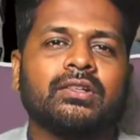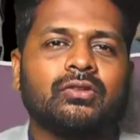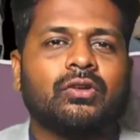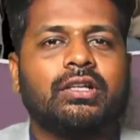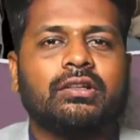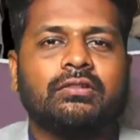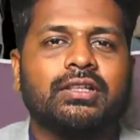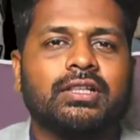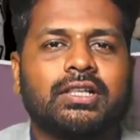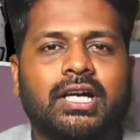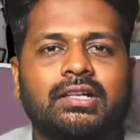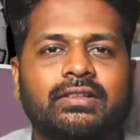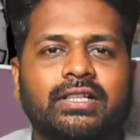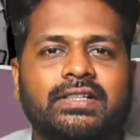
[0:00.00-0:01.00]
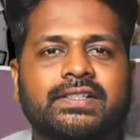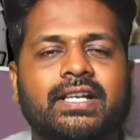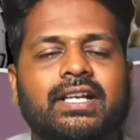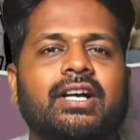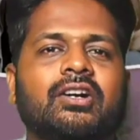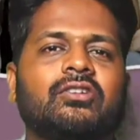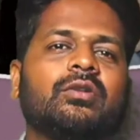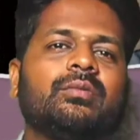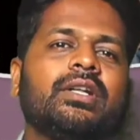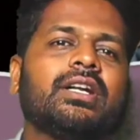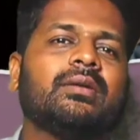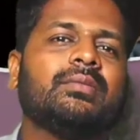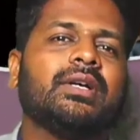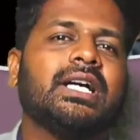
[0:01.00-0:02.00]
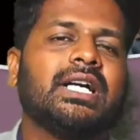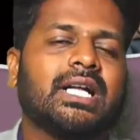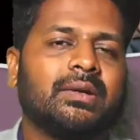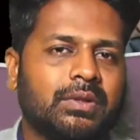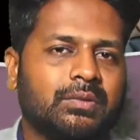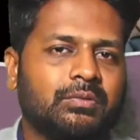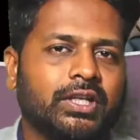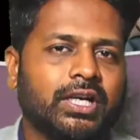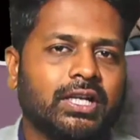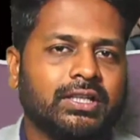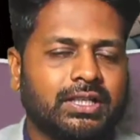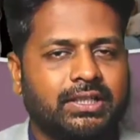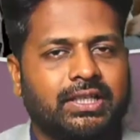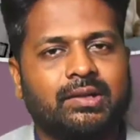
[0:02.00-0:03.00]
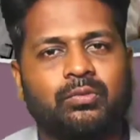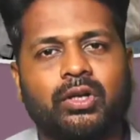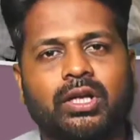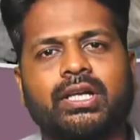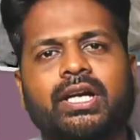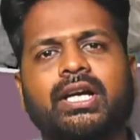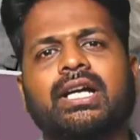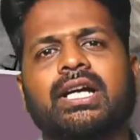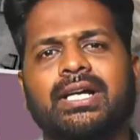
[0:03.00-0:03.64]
ஸோ இது வந்து கால் வலியை சரியாக்கும் அப்படின்னு நம்ம நம்ப முடியாது இதே போல் தான்